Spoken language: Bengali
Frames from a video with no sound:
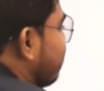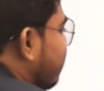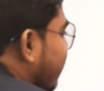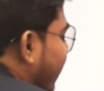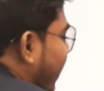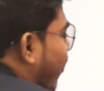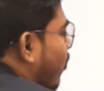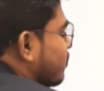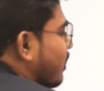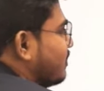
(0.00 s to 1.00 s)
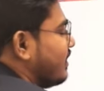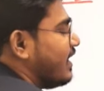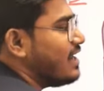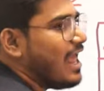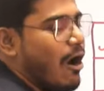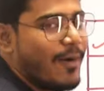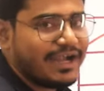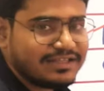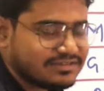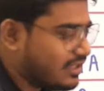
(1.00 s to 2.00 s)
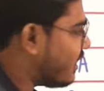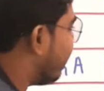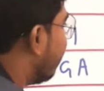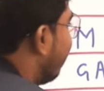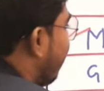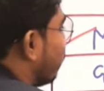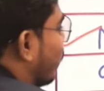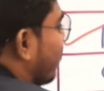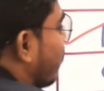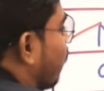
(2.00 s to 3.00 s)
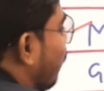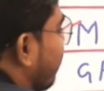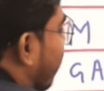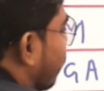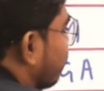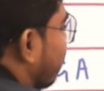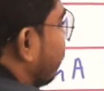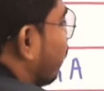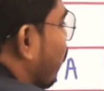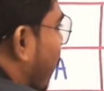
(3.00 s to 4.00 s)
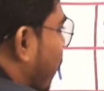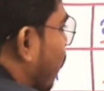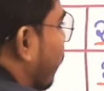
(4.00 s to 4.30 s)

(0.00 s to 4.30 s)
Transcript: জিএ অর্থাৎ জেনারেল অ্যাওয়ারনেস থেকে এ তোমাদের কুড়িটা কোশ্চেন দু নম্বর